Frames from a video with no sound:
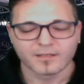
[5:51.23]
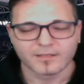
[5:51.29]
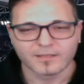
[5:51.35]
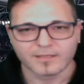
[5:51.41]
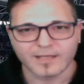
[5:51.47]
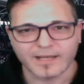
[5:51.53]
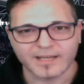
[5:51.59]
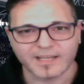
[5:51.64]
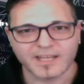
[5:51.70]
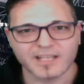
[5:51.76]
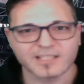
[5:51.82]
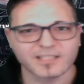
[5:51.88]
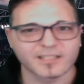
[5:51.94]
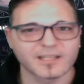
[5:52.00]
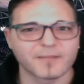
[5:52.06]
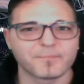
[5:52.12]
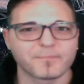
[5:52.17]
la
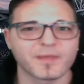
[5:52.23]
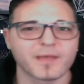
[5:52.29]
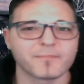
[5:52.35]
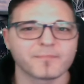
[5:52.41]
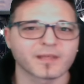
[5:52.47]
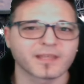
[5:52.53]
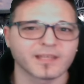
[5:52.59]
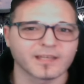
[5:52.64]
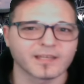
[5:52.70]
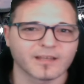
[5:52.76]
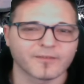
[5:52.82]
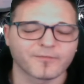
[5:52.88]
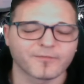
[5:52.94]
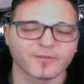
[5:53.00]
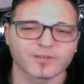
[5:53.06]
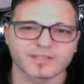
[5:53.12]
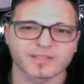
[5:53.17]
richiesta del PM Chinè
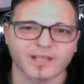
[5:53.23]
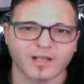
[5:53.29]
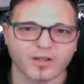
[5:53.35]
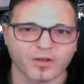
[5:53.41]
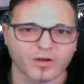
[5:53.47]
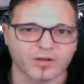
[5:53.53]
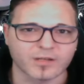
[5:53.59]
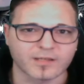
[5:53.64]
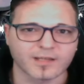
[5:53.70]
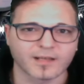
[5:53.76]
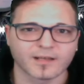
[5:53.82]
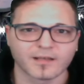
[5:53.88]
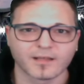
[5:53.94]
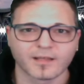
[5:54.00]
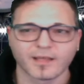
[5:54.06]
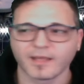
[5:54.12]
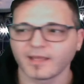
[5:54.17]
fosse accolta
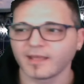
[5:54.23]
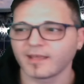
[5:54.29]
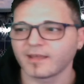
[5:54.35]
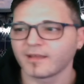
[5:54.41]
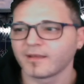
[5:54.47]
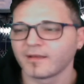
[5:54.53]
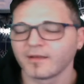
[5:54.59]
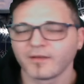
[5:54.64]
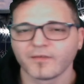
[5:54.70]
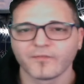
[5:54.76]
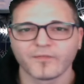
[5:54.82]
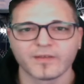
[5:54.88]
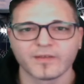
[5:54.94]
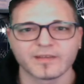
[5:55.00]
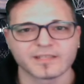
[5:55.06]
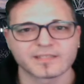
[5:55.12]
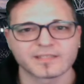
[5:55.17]
e
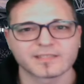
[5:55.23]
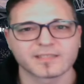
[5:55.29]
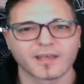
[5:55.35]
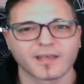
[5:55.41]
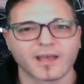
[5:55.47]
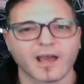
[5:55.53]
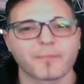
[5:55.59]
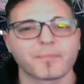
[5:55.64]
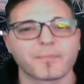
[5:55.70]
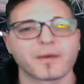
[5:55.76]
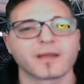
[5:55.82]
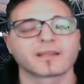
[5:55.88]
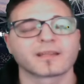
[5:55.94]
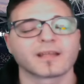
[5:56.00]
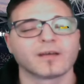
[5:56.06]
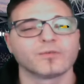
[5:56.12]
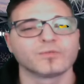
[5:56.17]
venisse
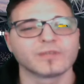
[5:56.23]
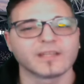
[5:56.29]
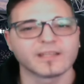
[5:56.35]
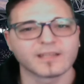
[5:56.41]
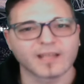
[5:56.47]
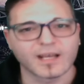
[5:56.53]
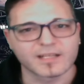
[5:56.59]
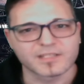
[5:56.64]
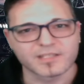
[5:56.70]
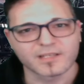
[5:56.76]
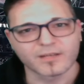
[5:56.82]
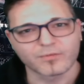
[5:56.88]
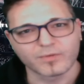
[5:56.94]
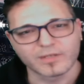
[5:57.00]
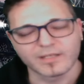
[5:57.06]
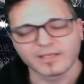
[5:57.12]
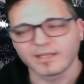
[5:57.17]
aperta un'indagine,
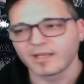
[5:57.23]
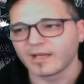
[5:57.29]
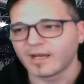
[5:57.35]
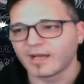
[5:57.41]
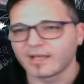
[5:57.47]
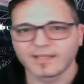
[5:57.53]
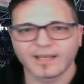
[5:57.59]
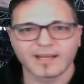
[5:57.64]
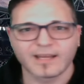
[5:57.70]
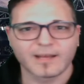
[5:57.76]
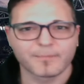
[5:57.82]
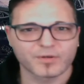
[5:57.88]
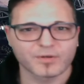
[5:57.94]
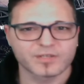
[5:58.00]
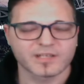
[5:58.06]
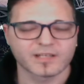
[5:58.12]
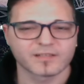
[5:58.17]
quindi andare a
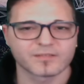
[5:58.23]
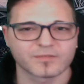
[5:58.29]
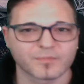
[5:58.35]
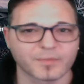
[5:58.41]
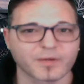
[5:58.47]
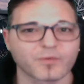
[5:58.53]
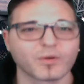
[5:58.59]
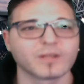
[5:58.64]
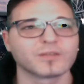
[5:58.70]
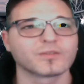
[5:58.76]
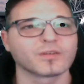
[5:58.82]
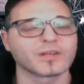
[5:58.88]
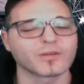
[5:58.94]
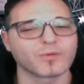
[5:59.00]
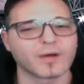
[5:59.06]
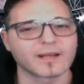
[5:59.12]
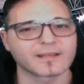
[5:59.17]
processo, per quanto
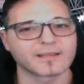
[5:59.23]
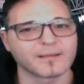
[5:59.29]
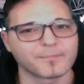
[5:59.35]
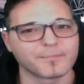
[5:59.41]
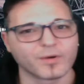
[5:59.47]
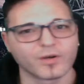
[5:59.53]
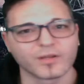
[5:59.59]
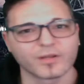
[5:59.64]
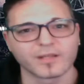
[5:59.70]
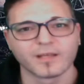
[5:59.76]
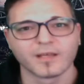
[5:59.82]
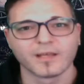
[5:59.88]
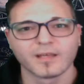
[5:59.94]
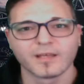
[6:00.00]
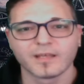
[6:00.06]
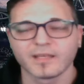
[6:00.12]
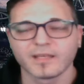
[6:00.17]
riguarda poi
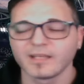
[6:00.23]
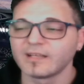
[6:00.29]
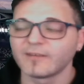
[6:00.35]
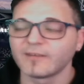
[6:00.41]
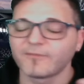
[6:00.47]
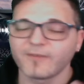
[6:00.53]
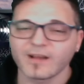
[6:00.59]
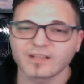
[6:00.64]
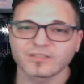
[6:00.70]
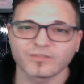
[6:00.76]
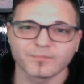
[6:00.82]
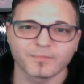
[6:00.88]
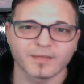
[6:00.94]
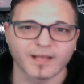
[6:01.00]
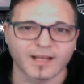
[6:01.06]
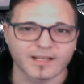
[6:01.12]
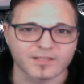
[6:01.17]
il falso in
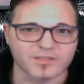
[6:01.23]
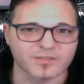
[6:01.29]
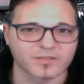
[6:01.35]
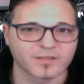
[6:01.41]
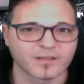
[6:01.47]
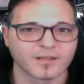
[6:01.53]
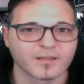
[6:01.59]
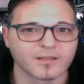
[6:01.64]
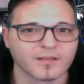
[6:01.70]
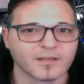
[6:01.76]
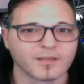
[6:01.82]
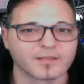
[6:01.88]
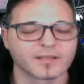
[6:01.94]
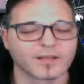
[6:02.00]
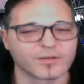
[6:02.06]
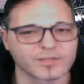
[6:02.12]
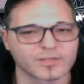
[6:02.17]
bilancio
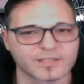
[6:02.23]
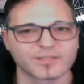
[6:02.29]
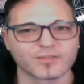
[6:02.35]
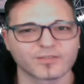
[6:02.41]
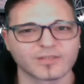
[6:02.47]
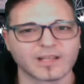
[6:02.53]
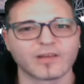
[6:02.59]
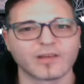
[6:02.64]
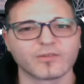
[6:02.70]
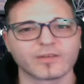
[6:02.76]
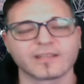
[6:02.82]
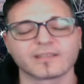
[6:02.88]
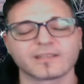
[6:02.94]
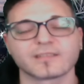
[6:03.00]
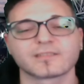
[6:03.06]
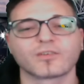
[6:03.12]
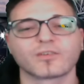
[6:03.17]
dello stesso De
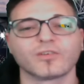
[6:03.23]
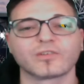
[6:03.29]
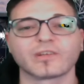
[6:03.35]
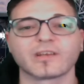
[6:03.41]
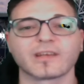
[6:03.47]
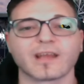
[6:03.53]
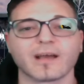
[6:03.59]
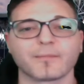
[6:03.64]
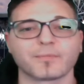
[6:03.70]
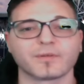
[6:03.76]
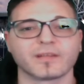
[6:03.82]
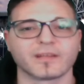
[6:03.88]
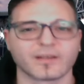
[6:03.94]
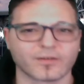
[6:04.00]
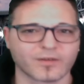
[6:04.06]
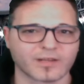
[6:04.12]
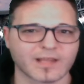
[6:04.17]
Laurentiis con il Napoli.
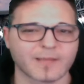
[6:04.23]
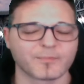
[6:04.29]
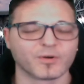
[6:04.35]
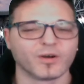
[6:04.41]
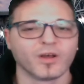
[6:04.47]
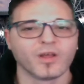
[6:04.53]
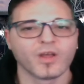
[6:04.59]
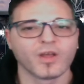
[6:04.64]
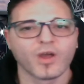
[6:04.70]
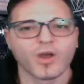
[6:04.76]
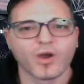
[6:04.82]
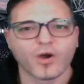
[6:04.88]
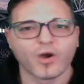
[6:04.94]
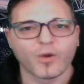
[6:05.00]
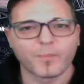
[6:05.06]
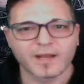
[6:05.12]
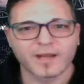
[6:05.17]
Ricordiamo
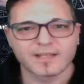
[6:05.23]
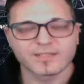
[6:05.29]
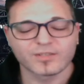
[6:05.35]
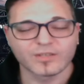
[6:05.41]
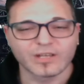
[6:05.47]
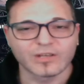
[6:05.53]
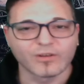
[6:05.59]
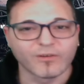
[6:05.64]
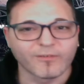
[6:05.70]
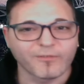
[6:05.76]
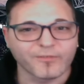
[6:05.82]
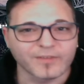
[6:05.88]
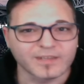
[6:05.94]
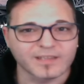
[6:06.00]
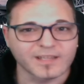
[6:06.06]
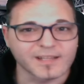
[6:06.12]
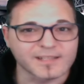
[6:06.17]
operazione non
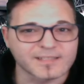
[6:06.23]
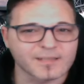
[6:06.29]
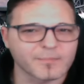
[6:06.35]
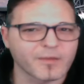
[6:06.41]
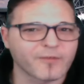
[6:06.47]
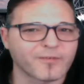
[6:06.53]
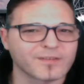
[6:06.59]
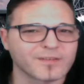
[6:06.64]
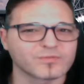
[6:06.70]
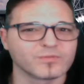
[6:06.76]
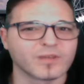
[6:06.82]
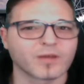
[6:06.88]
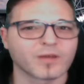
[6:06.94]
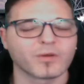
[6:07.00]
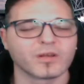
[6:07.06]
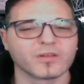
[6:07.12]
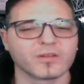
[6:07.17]
fittizia ma
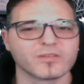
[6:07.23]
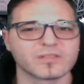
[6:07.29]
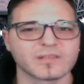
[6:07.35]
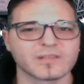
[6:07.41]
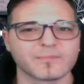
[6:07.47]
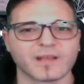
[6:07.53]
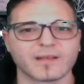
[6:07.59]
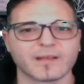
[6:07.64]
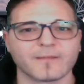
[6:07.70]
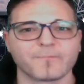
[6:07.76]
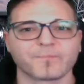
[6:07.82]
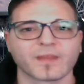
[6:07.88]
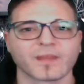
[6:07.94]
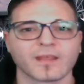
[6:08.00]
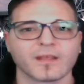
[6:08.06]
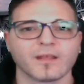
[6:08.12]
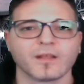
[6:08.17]
fasulla quella di Osimen,
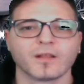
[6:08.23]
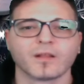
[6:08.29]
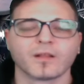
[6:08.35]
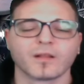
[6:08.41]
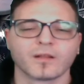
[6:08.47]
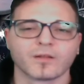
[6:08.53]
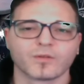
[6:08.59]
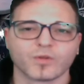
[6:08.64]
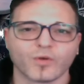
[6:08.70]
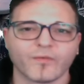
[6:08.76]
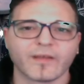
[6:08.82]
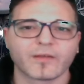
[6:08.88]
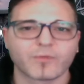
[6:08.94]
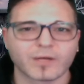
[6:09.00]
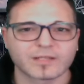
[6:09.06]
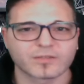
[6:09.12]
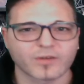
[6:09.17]
dove i
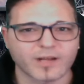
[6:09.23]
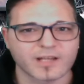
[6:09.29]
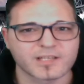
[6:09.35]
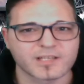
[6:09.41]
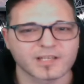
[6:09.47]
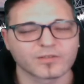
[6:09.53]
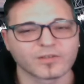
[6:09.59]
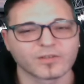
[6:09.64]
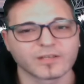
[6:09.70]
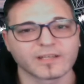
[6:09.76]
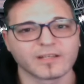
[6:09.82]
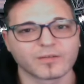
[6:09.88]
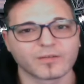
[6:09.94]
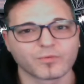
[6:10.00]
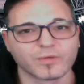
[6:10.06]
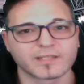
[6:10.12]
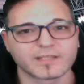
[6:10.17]
quattro calciatori, di
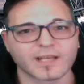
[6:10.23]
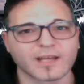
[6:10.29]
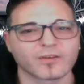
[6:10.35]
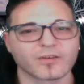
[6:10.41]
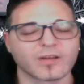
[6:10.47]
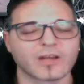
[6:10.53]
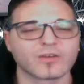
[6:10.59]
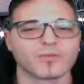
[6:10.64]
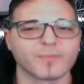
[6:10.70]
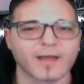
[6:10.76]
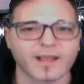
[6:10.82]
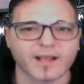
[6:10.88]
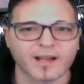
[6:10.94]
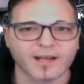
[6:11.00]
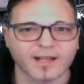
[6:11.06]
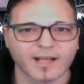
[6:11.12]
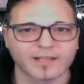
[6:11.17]
cui tre non hanno mai
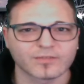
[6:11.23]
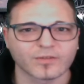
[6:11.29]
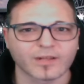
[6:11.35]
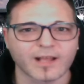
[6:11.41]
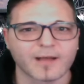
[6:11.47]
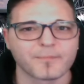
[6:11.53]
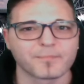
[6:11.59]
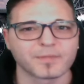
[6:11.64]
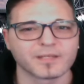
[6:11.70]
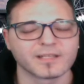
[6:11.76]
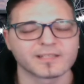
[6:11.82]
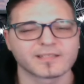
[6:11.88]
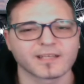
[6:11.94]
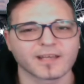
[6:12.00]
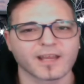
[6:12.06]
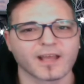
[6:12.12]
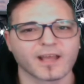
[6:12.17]
calcato i campi di
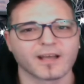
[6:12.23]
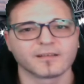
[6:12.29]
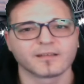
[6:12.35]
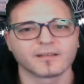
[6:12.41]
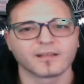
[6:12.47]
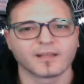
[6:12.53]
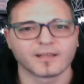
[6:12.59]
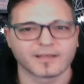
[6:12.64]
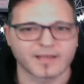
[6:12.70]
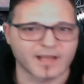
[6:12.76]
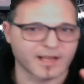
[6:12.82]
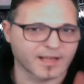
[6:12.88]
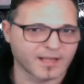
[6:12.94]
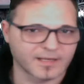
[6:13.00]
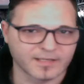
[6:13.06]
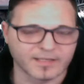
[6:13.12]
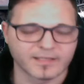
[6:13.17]
Serie A,
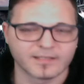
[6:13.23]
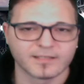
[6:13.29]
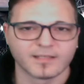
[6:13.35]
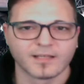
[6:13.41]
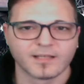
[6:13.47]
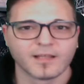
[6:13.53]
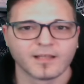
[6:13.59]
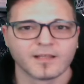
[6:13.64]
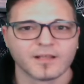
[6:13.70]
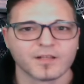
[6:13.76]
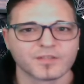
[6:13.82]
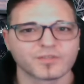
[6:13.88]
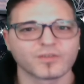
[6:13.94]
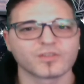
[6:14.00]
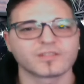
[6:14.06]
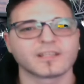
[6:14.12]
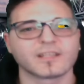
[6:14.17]
neanche a Lille,
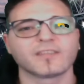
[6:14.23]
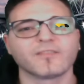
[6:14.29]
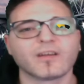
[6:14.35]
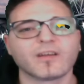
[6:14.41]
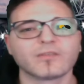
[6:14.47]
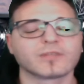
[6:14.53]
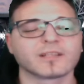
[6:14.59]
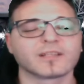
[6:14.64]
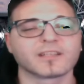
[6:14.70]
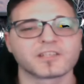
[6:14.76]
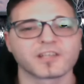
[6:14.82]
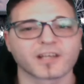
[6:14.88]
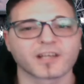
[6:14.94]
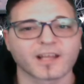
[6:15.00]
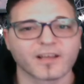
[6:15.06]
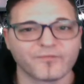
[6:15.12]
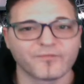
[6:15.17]
sono stati valutati
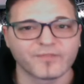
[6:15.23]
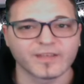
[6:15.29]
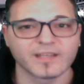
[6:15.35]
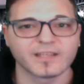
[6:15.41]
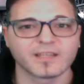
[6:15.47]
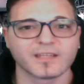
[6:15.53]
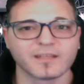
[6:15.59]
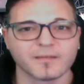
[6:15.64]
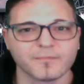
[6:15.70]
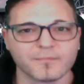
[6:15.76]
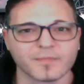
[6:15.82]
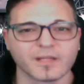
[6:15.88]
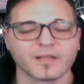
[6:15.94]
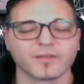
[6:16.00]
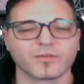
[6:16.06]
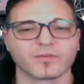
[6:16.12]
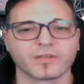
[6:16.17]
circa 20
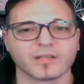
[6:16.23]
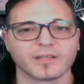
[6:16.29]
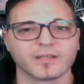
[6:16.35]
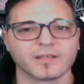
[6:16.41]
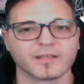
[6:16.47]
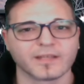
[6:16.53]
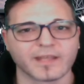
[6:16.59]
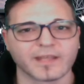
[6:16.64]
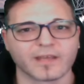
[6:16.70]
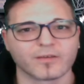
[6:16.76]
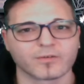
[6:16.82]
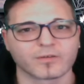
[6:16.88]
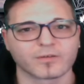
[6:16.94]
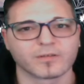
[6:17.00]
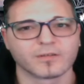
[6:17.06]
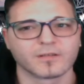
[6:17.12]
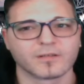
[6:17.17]
milioni di
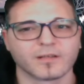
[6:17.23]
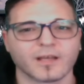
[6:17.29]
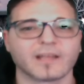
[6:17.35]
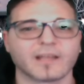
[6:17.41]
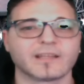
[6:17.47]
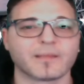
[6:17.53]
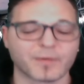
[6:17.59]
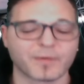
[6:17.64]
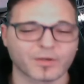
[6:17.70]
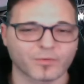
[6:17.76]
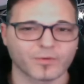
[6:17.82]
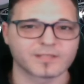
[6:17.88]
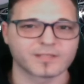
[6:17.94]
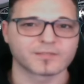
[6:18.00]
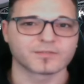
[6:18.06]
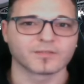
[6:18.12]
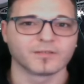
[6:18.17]
euro. Ed è per
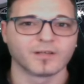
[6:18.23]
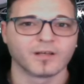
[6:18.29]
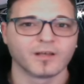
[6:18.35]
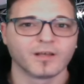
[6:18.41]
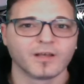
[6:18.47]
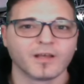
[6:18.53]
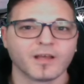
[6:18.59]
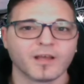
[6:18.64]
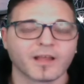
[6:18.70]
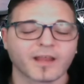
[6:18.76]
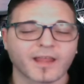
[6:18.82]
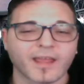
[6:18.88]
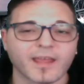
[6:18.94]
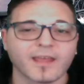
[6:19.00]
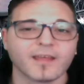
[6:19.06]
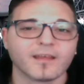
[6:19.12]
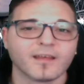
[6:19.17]
questo
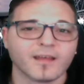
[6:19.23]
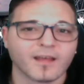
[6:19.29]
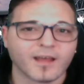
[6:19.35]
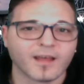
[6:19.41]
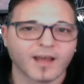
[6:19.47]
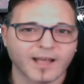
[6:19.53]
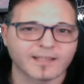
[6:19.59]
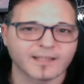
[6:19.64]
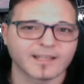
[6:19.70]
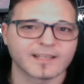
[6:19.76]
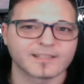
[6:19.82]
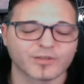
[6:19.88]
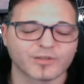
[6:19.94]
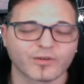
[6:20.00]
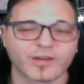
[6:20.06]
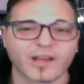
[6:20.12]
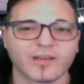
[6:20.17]
che
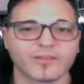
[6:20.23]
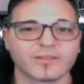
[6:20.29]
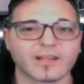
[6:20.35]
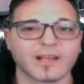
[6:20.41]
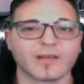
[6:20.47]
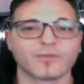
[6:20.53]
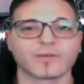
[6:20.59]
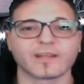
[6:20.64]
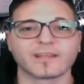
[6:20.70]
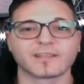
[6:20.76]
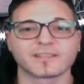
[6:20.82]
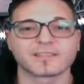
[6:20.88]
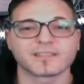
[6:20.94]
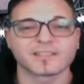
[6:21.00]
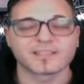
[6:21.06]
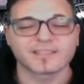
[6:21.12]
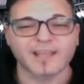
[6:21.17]
adesso Aurelio De
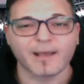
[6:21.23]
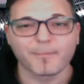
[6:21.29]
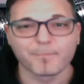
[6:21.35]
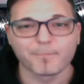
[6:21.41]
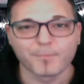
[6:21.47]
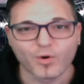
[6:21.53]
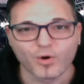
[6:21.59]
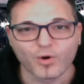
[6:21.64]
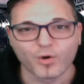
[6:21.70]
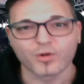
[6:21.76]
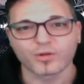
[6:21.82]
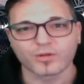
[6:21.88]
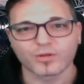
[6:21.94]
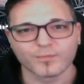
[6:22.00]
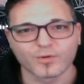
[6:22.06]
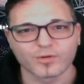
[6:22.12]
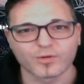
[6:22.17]
Laurentiis sta
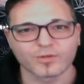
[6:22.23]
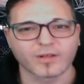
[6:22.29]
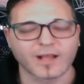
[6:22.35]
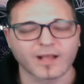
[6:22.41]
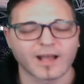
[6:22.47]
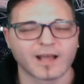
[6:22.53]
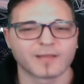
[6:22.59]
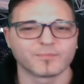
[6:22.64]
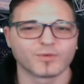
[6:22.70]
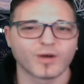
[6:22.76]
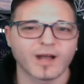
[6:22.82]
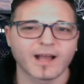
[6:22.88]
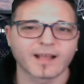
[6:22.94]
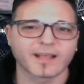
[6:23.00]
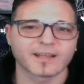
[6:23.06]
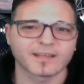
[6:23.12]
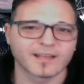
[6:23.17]
molto molto calmo
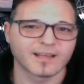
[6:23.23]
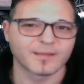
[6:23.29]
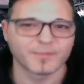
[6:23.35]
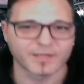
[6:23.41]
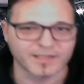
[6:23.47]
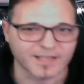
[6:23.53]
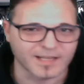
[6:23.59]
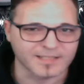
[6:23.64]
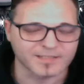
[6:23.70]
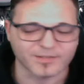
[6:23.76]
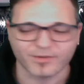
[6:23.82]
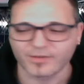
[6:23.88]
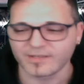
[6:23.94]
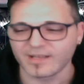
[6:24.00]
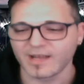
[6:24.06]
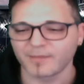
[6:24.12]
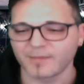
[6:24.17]
anche nel lamentarsi con
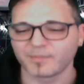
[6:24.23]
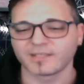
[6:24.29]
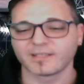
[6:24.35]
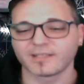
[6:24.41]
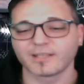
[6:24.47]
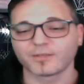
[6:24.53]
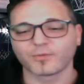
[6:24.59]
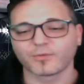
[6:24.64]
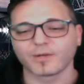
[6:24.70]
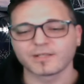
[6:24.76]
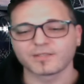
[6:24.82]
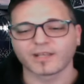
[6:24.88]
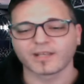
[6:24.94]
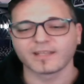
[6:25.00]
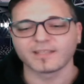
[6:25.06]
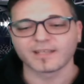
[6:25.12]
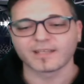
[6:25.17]
gli arbitri. Detto questo
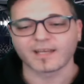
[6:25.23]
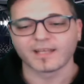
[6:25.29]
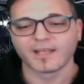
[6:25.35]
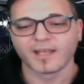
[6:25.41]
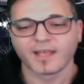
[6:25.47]
che dire,